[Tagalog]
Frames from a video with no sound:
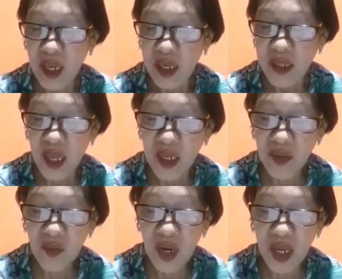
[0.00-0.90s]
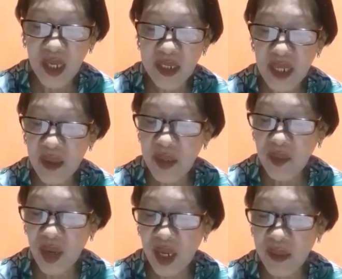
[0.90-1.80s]
Dahil kung wala ka sa amin,
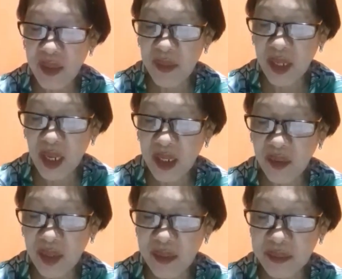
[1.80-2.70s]
wala kaming magagawa.